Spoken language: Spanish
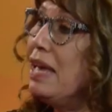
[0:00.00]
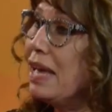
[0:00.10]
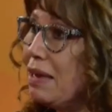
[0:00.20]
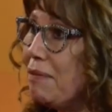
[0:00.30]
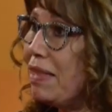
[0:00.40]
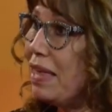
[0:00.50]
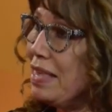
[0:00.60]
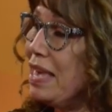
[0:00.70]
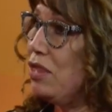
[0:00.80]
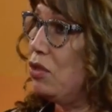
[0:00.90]
que va
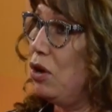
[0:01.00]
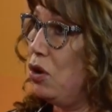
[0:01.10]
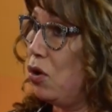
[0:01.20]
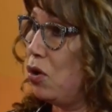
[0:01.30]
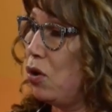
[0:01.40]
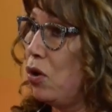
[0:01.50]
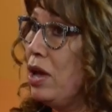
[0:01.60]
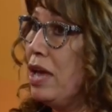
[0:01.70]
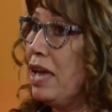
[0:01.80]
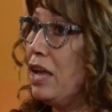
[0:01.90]
dañando el ojo.
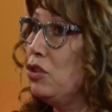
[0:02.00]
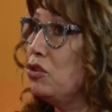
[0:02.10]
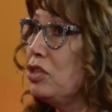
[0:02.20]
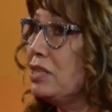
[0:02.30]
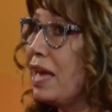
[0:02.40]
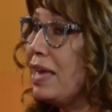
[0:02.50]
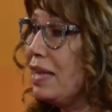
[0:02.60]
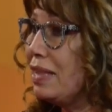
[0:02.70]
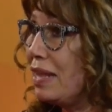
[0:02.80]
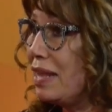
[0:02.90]
Entonces hay
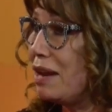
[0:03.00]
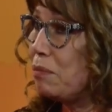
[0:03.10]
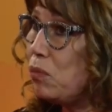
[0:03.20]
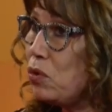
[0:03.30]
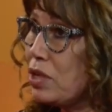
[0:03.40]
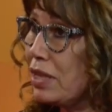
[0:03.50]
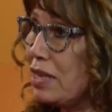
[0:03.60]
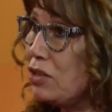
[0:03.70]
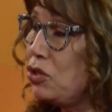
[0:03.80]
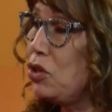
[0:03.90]
que tener mucha
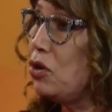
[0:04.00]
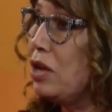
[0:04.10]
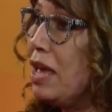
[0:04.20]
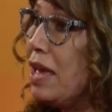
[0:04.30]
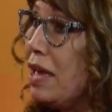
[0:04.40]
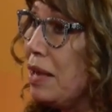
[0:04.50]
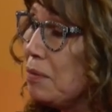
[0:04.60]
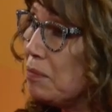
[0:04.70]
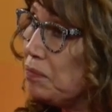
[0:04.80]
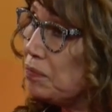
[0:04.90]
atención. ¿Y cuáles
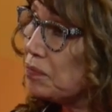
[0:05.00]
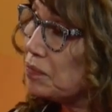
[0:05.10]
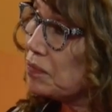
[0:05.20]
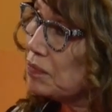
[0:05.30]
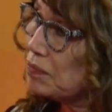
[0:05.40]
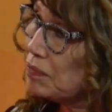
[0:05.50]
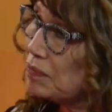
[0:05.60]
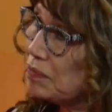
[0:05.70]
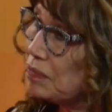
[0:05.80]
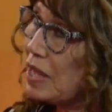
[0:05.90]
son como los síntomas más
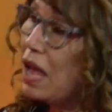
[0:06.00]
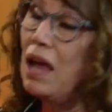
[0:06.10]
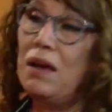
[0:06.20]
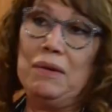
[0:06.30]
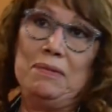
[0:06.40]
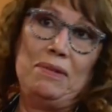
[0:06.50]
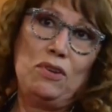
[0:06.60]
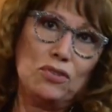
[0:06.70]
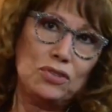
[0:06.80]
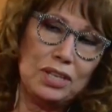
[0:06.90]
claves?
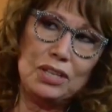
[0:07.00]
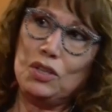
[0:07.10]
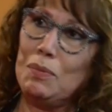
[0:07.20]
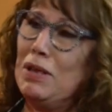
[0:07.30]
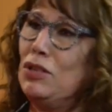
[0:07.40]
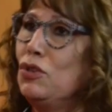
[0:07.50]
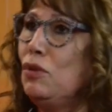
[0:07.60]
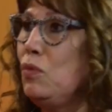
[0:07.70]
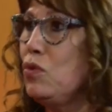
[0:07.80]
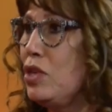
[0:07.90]
los síntomas
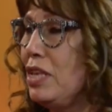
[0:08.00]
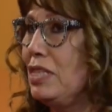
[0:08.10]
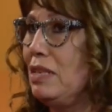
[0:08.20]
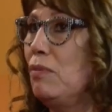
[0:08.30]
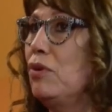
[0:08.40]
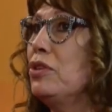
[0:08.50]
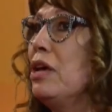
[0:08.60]
son muchísimos.